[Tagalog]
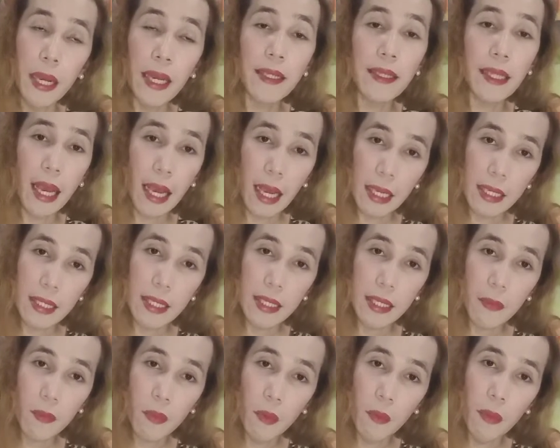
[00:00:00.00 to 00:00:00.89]

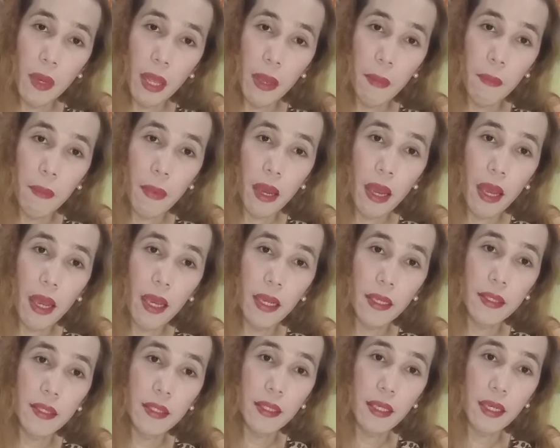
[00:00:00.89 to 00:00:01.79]
makatakas na sa problema
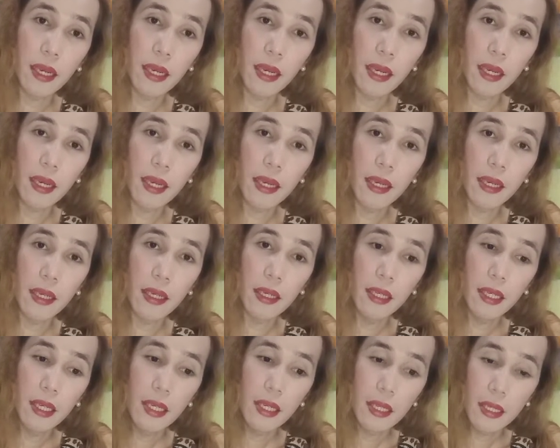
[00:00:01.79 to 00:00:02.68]
at saka
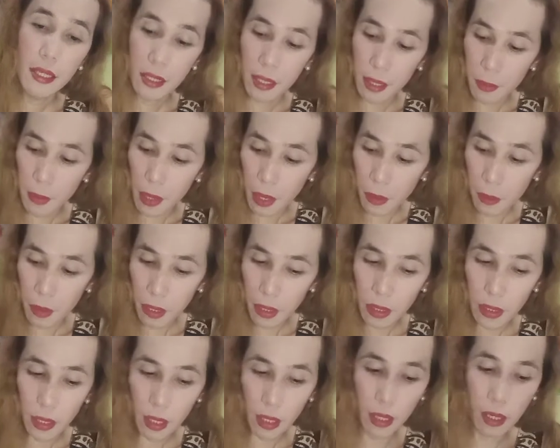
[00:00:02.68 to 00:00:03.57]
sa
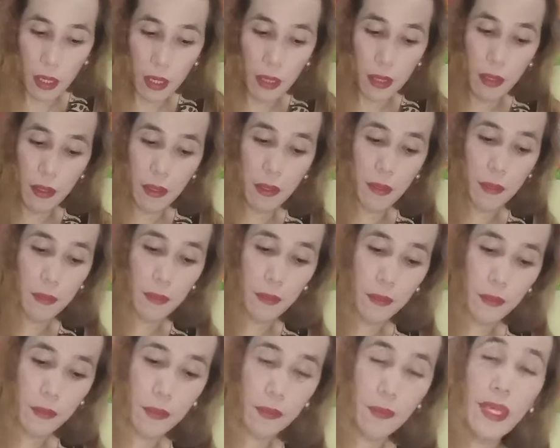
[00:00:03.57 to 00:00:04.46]
bawat
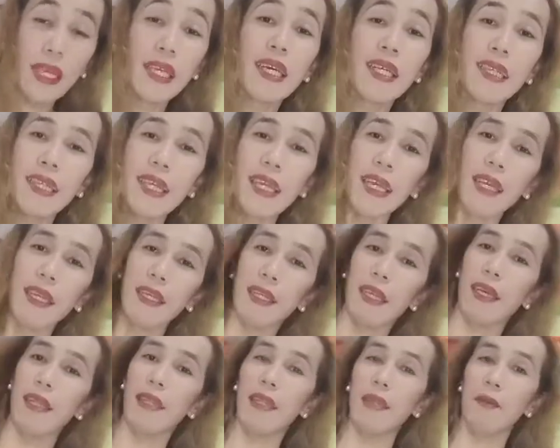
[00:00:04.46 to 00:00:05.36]
um,
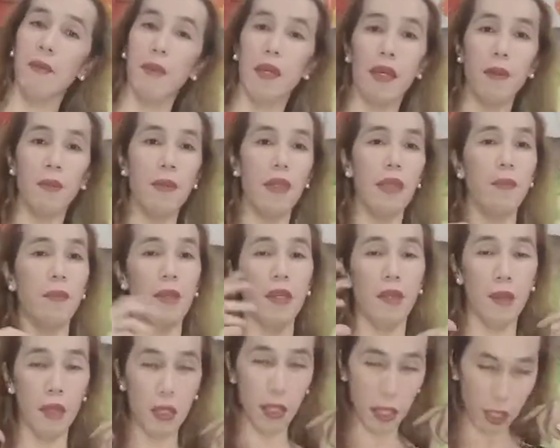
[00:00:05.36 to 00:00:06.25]
bigati nating mga
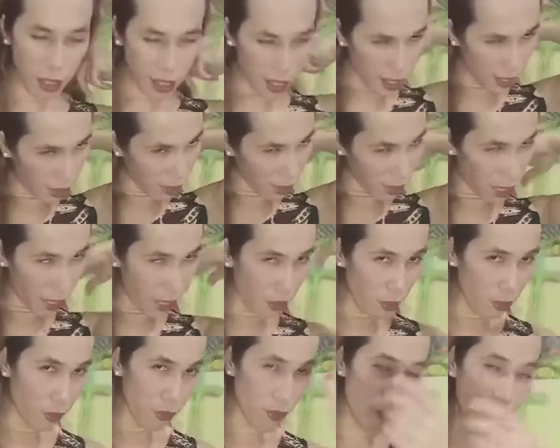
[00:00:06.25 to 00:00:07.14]
Pilipino. At hindi lang
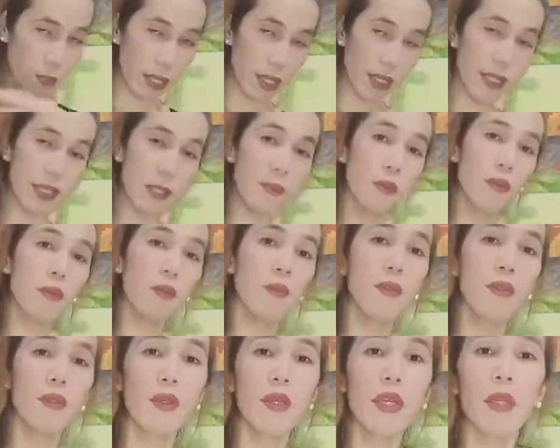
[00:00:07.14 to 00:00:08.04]
tayo, kumaga sa
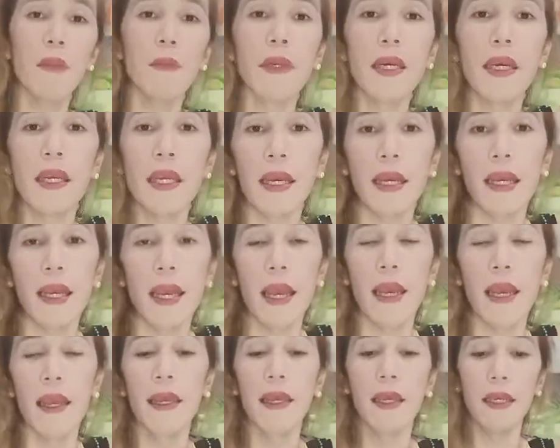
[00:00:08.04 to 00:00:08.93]
buong mundo rin mga
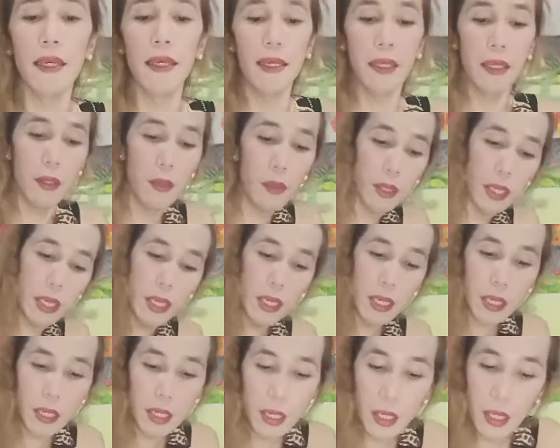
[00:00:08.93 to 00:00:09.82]
langga.
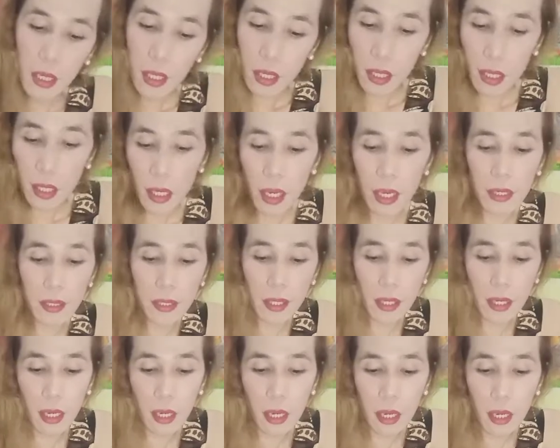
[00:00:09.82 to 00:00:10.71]
Okay?
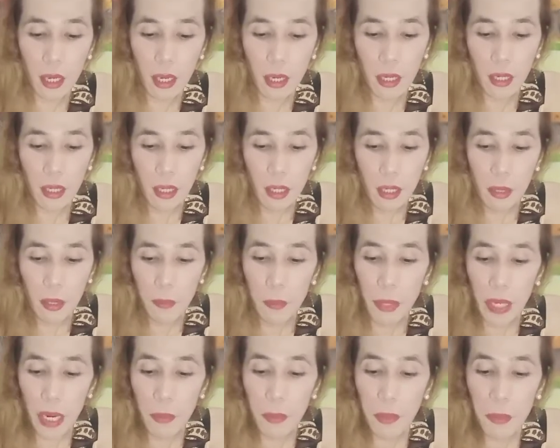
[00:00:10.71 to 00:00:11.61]
At saka,
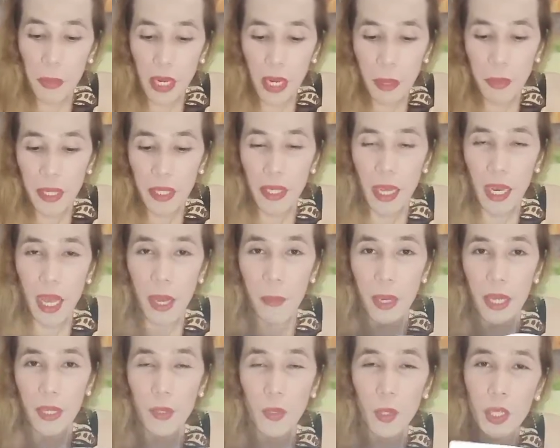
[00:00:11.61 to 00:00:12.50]
maraming maraming
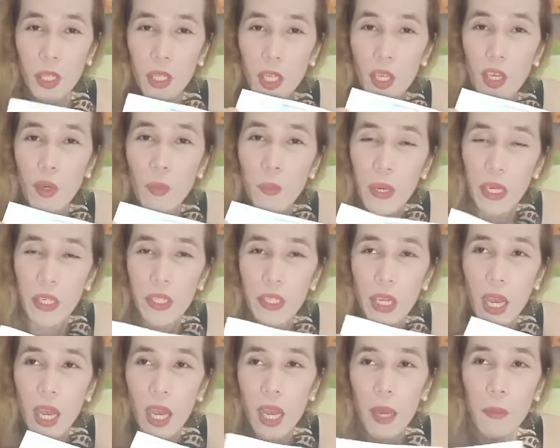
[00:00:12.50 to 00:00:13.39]
salamat. So, hindi ko pa
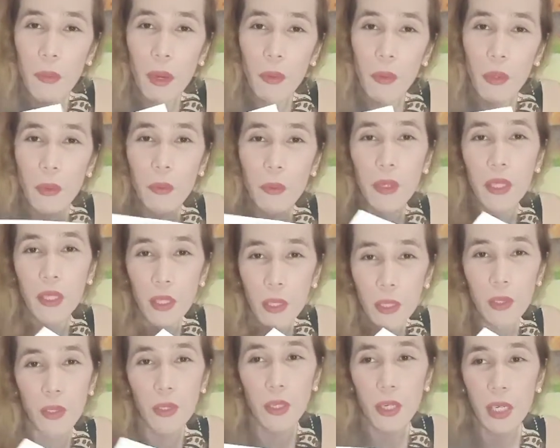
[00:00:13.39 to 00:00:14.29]
siya
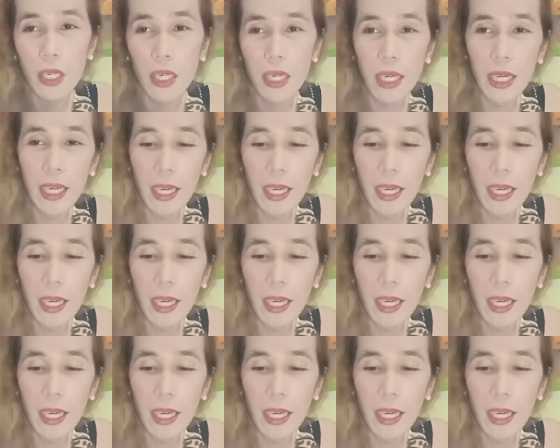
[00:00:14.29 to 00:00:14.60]
mawi-withdraw.